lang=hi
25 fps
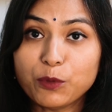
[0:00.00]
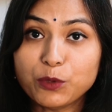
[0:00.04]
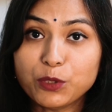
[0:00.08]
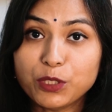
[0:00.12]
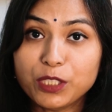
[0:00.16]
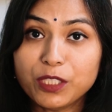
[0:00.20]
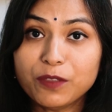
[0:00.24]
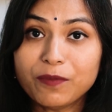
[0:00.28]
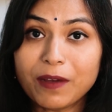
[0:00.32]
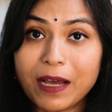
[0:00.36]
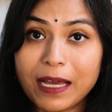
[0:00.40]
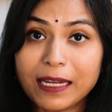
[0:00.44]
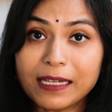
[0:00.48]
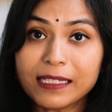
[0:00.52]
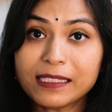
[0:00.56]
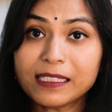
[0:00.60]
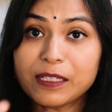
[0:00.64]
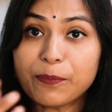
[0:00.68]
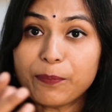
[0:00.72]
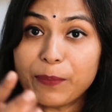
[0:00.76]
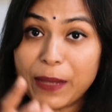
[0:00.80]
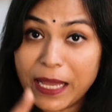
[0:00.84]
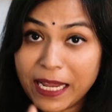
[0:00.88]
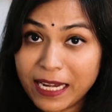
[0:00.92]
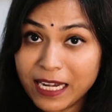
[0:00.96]
पॉजिटिव आने से
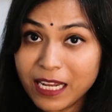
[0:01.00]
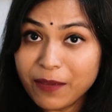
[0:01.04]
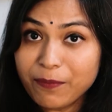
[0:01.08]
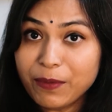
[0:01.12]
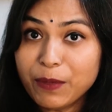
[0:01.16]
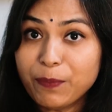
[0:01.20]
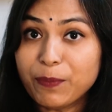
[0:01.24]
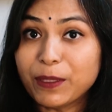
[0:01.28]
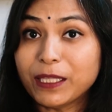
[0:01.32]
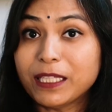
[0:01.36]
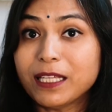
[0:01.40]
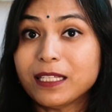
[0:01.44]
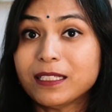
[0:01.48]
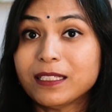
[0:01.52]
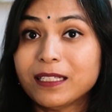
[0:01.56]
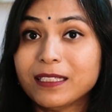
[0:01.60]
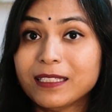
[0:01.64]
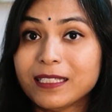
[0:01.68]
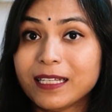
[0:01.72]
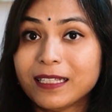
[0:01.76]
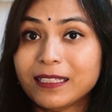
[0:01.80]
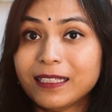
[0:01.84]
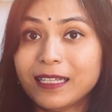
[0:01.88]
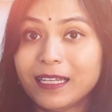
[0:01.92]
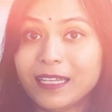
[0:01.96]
पहले भी पता चल
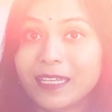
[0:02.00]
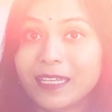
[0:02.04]
जाता